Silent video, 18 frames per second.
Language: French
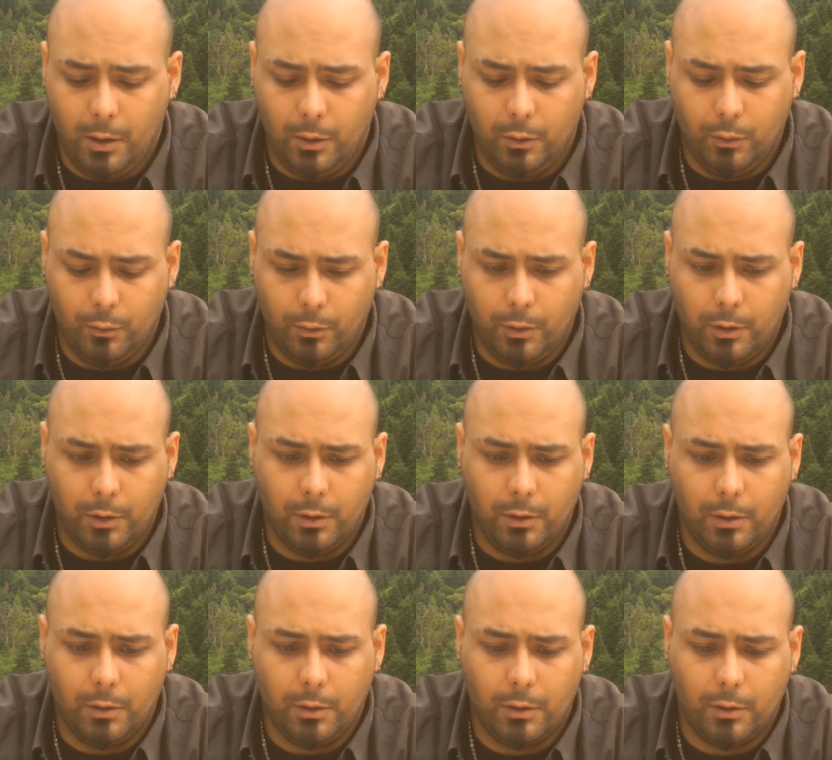Donc
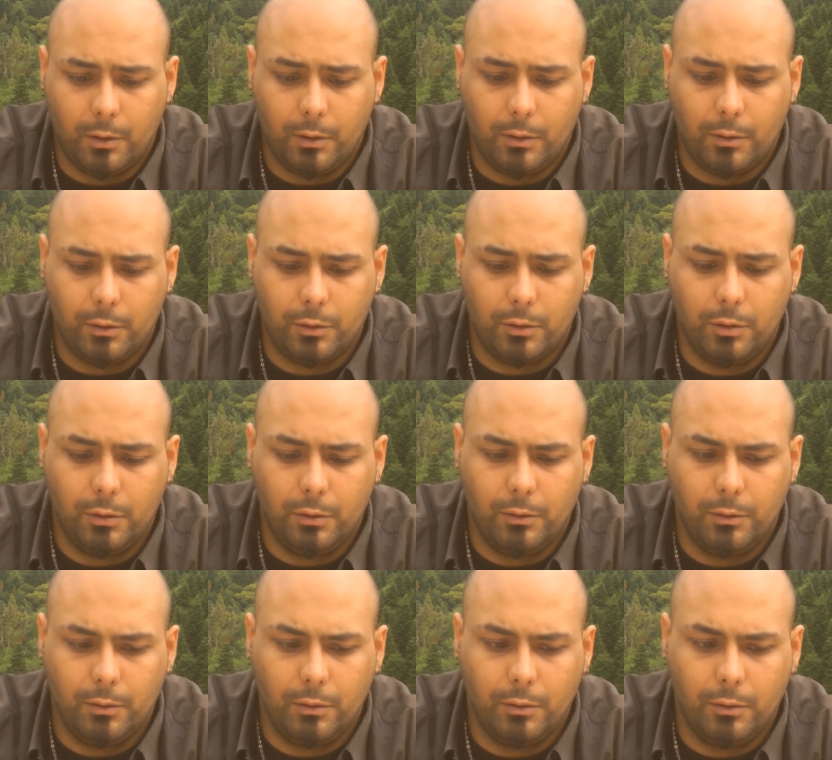euh,
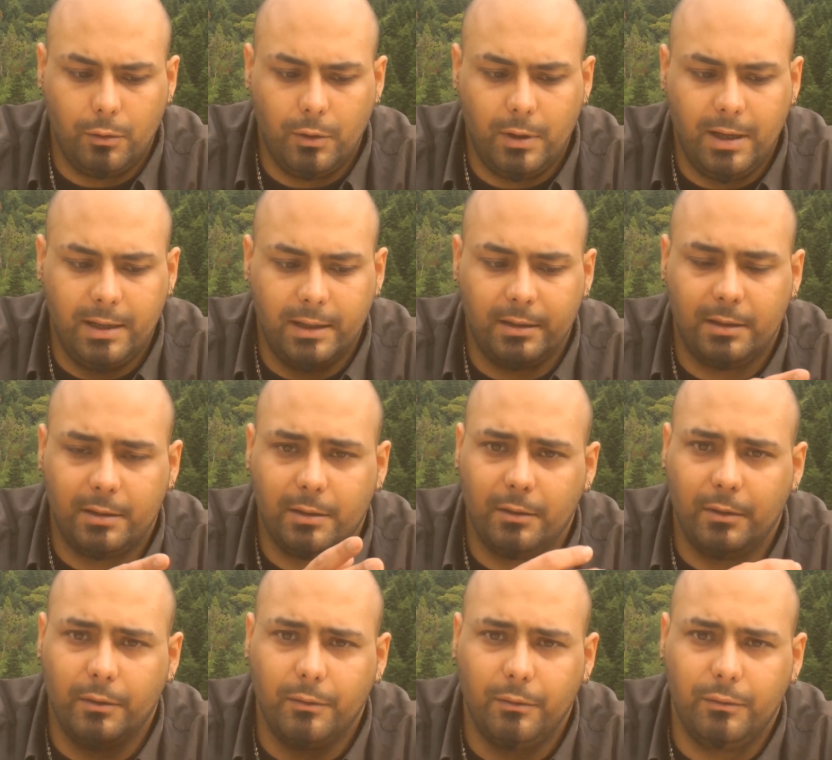je le laisse
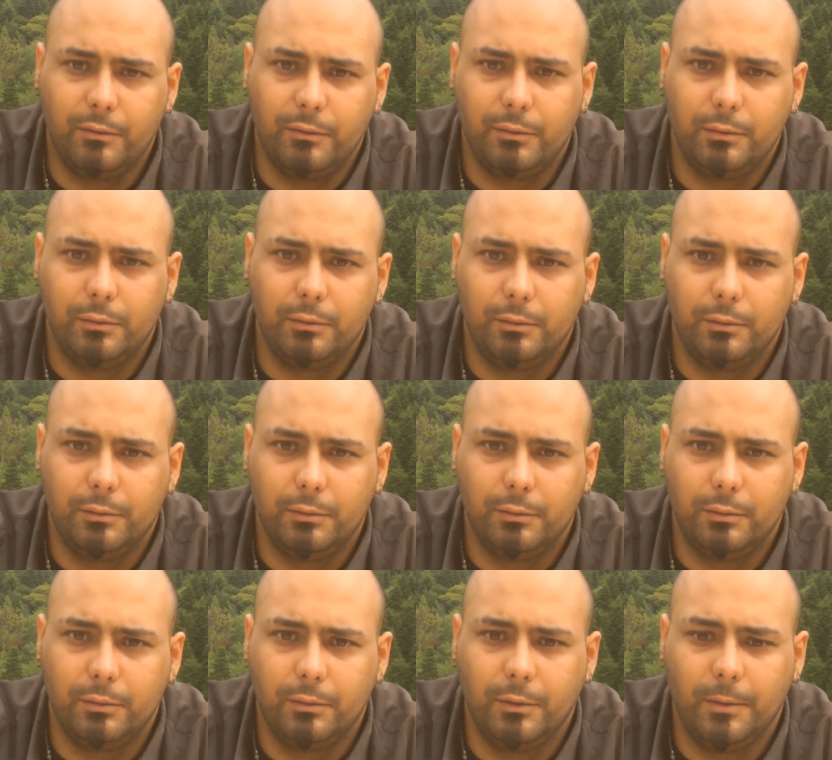vous,
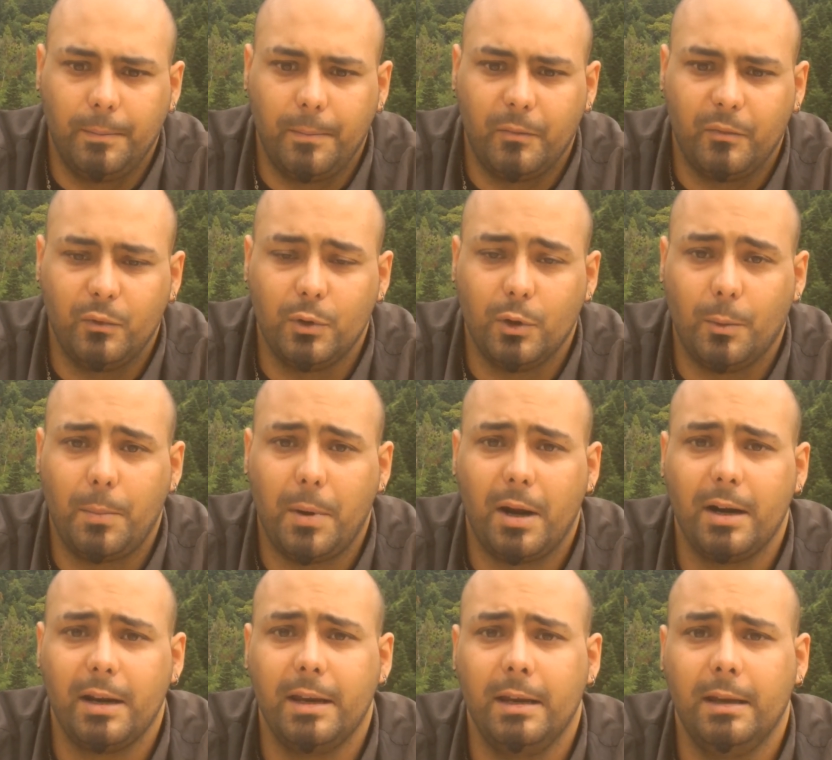en
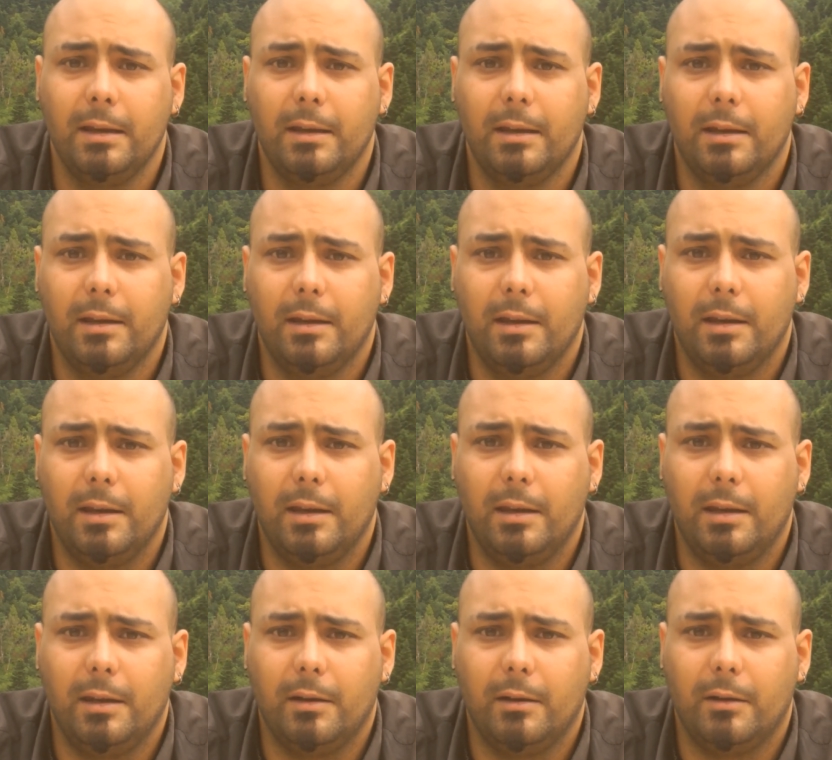parler.
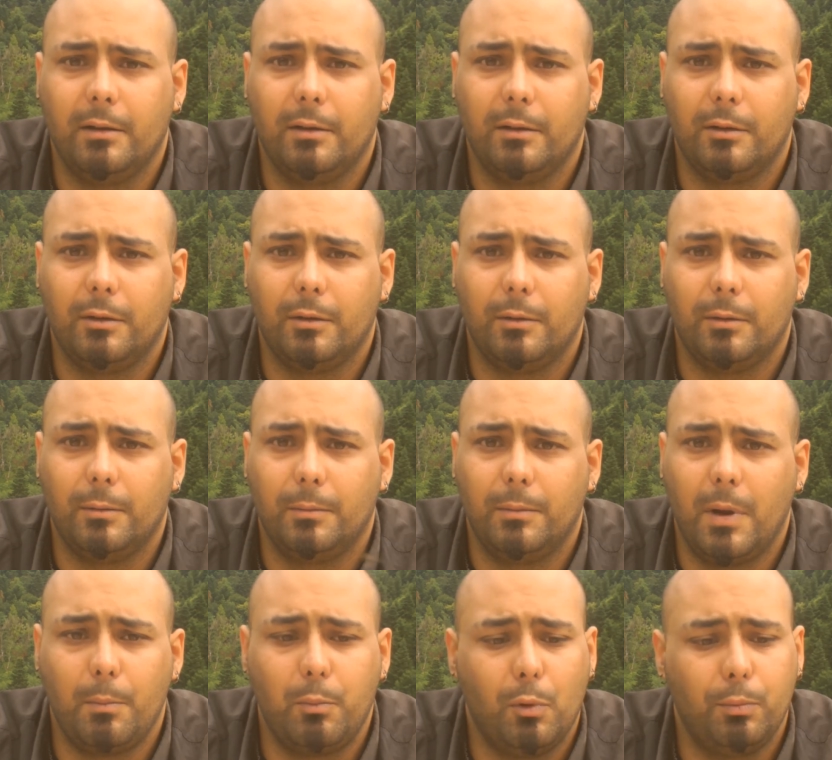Et euh,
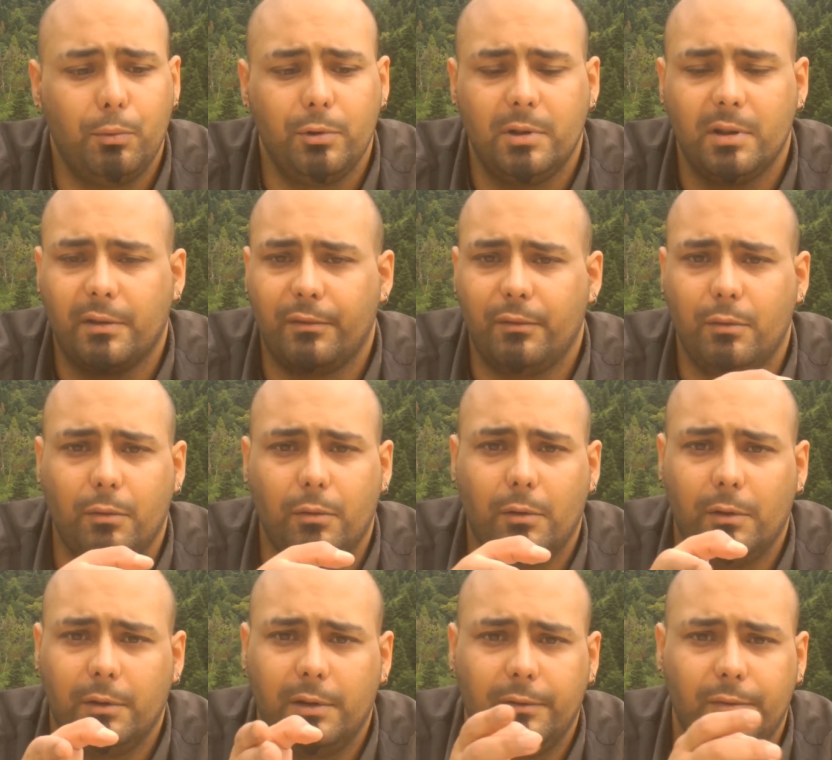bah, pour plus d'infos,
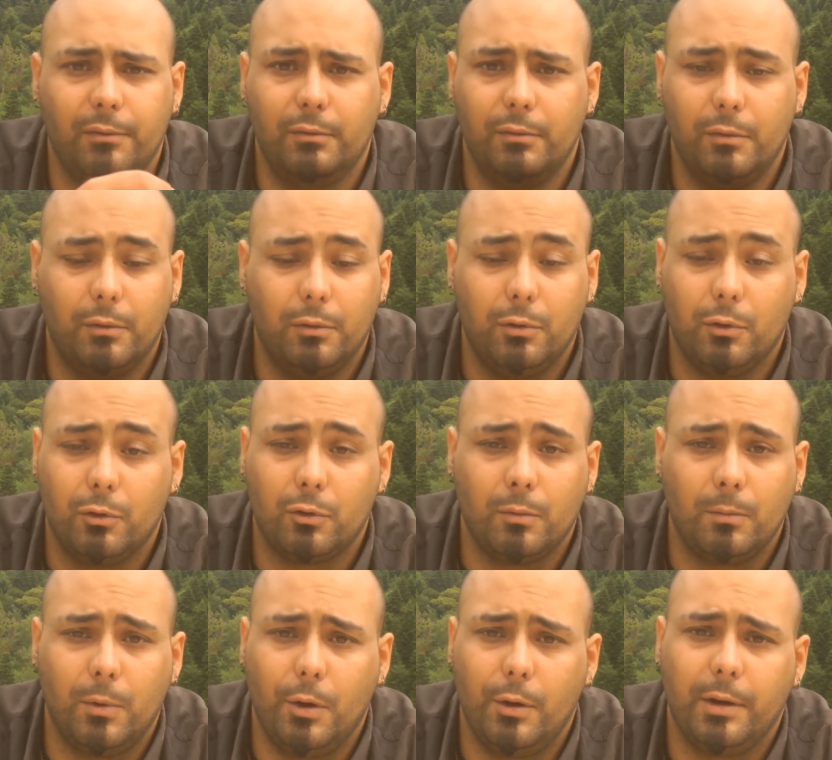rendez-vous sur
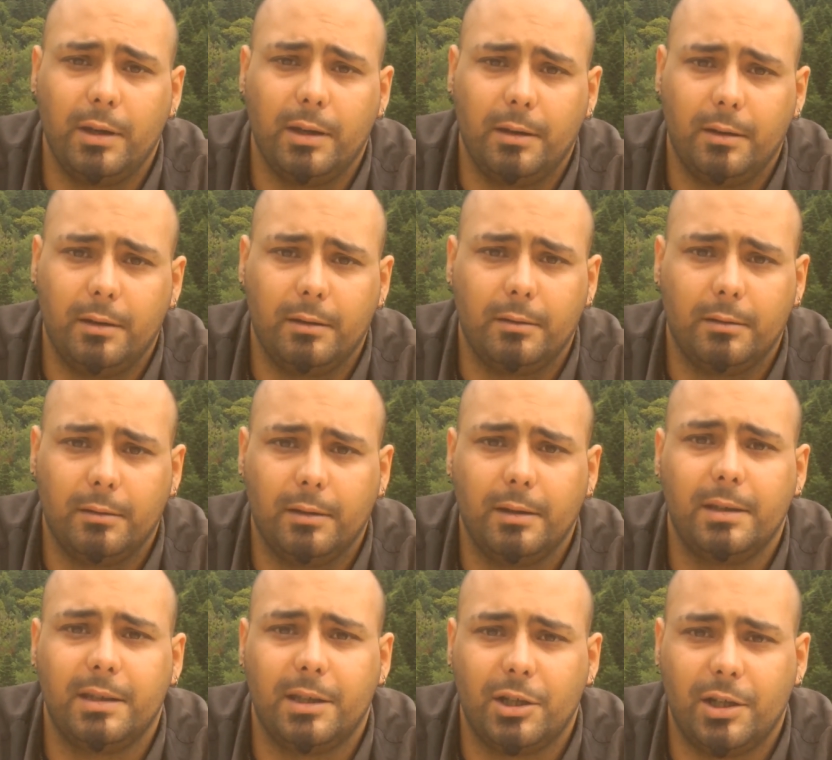son blog et, euh,
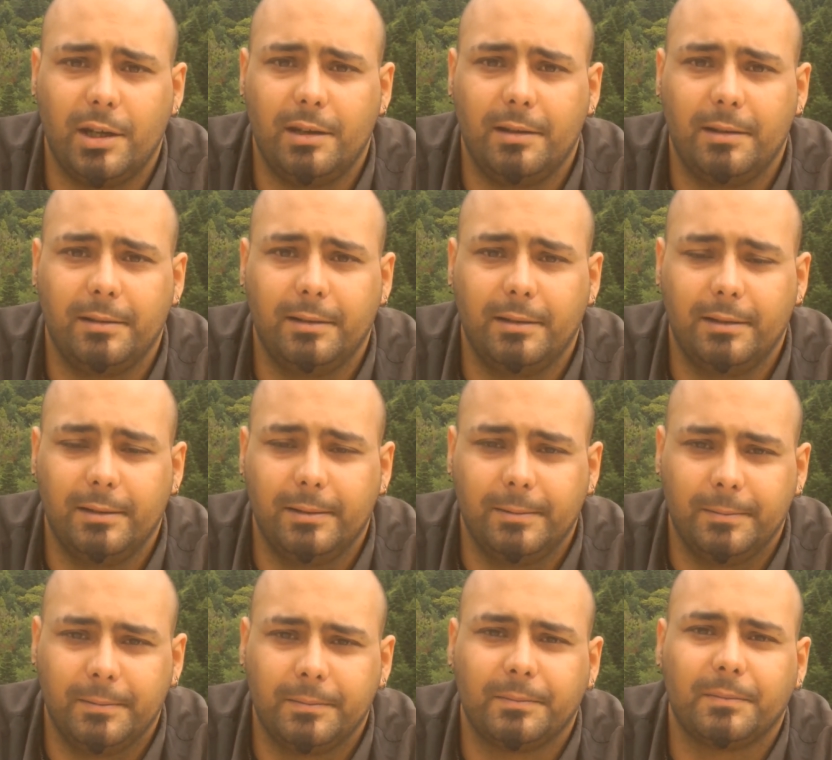et sa chaîne.
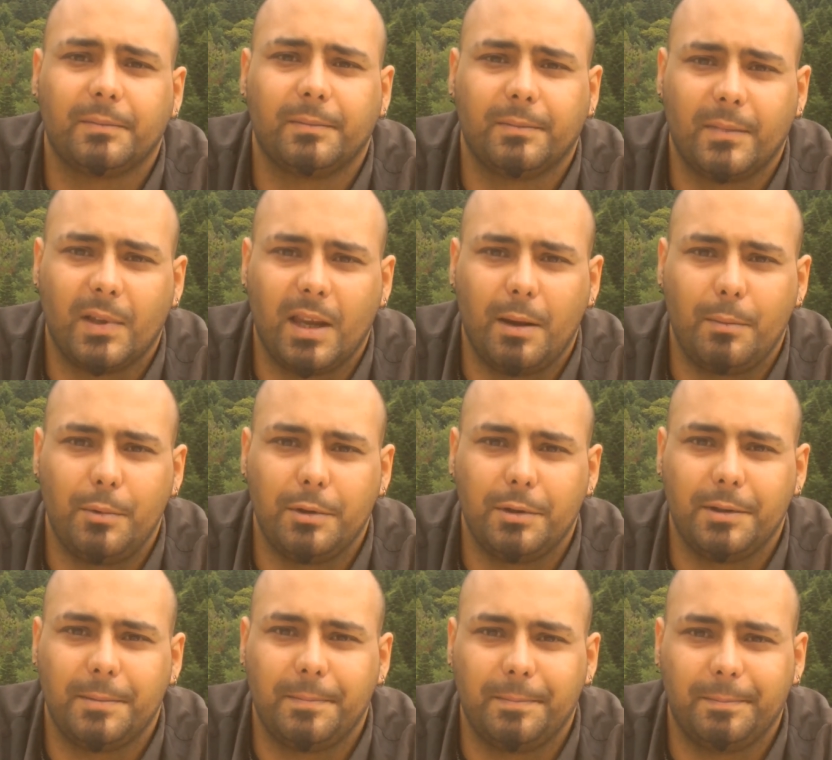A
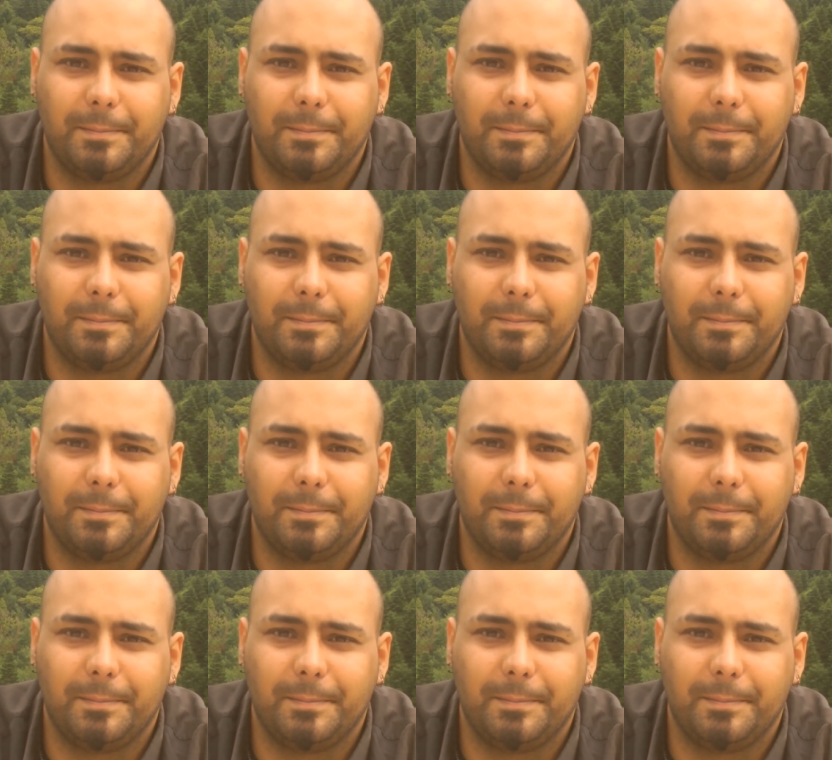plus.